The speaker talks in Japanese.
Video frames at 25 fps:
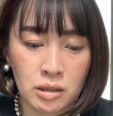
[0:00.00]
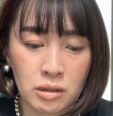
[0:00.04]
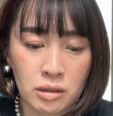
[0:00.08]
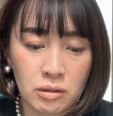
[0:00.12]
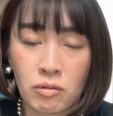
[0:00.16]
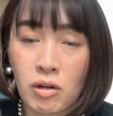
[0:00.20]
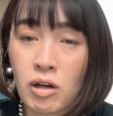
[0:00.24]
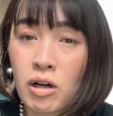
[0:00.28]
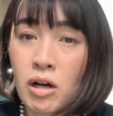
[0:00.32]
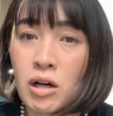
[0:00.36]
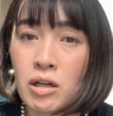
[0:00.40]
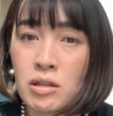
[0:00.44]

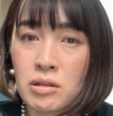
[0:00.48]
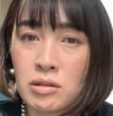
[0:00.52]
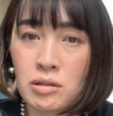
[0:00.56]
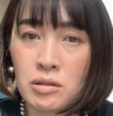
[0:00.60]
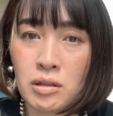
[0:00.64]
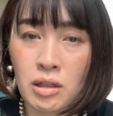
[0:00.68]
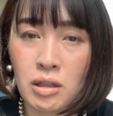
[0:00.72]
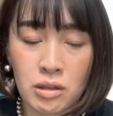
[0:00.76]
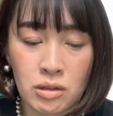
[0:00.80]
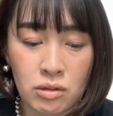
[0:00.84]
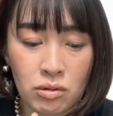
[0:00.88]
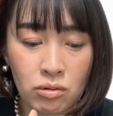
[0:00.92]
分かる
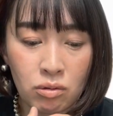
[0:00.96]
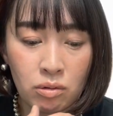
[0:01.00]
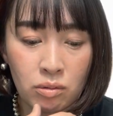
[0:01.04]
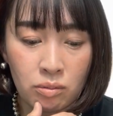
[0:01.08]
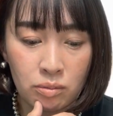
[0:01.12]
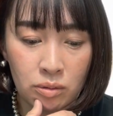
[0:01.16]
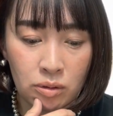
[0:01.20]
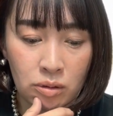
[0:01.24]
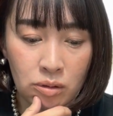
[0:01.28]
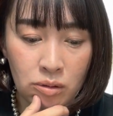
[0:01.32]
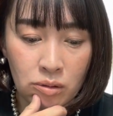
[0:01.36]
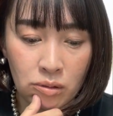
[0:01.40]
大丈
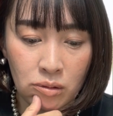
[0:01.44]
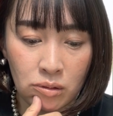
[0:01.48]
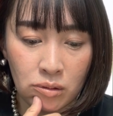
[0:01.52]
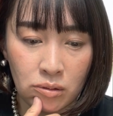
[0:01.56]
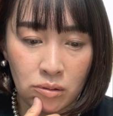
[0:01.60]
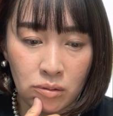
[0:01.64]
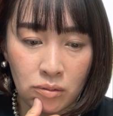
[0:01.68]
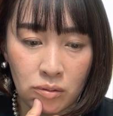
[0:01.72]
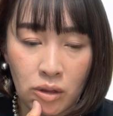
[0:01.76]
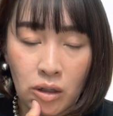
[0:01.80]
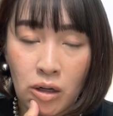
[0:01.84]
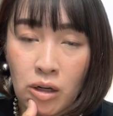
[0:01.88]
夫
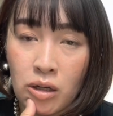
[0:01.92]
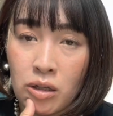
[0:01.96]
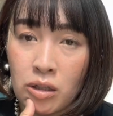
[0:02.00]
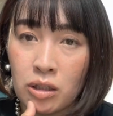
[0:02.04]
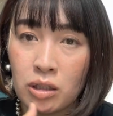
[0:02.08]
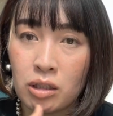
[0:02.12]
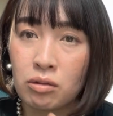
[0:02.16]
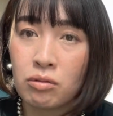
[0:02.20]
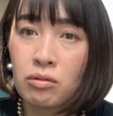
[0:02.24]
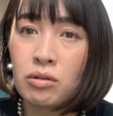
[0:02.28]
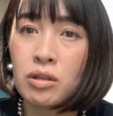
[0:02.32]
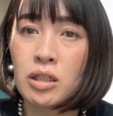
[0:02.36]
分かり
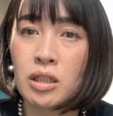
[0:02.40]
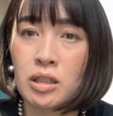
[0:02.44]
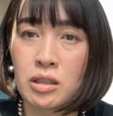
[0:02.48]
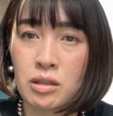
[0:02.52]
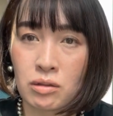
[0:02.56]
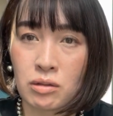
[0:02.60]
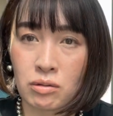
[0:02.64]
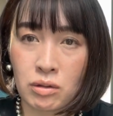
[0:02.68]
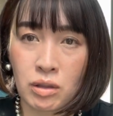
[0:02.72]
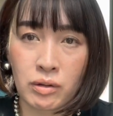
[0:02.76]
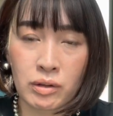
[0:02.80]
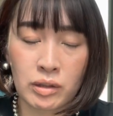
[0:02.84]
にくいで
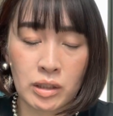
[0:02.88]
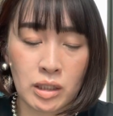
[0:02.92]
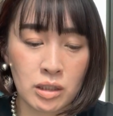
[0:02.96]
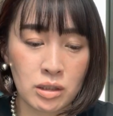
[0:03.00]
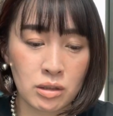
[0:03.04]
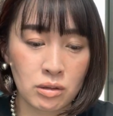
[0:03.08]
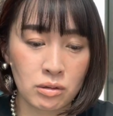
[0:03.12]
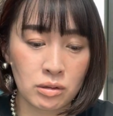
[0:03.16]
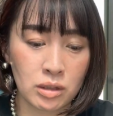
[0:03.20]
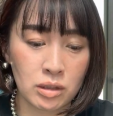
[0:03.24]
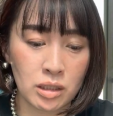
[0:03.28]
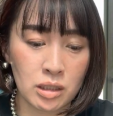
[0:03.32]
すよね、
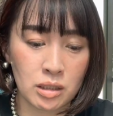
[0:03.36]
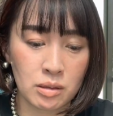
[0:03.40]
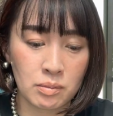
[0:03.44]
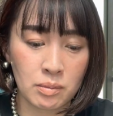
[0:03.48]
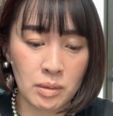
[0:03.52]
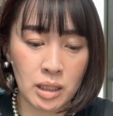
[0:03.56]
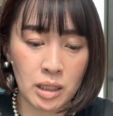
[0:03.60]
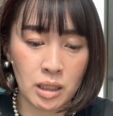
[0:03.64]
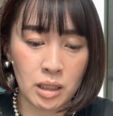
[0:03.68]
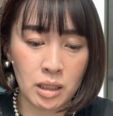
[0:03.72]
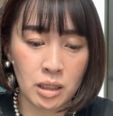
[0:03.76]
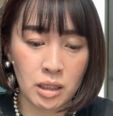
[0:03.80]
私の説
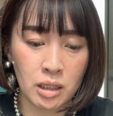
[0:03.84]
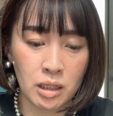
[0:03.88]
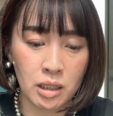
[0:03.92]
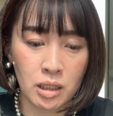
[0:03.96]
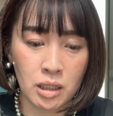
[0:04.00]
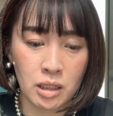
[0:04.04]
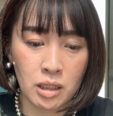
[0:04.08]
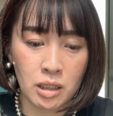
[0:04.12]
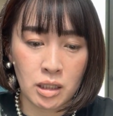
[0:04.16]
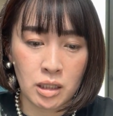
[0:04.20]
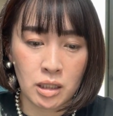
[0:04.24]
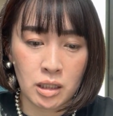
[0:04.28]
明。
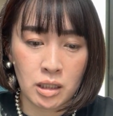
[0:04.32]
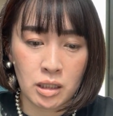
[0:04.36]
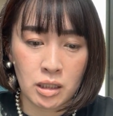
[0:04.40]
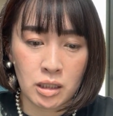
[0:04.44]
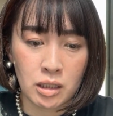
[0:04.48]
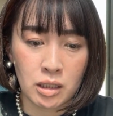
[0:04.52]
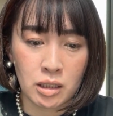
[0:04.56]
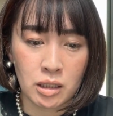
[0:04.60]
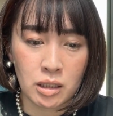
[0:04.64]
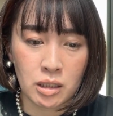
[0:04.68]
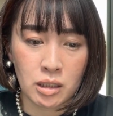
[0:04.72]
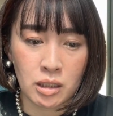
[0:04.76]

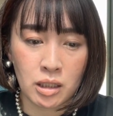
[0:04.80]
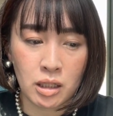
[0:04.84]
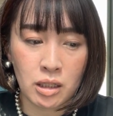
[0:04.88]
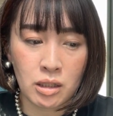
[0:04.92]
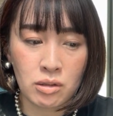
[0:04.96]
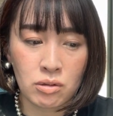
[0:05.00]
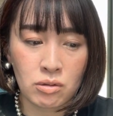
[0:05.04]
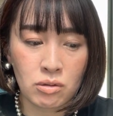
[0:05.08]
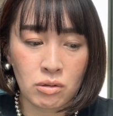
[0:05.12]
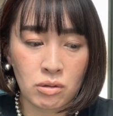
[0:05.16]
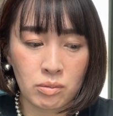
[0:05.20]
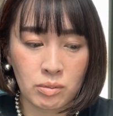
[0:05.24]
大
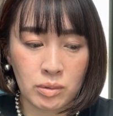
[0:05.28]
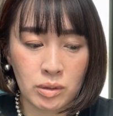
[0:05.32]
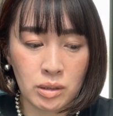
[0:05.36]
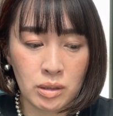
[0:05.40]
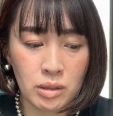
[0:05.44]
丈夫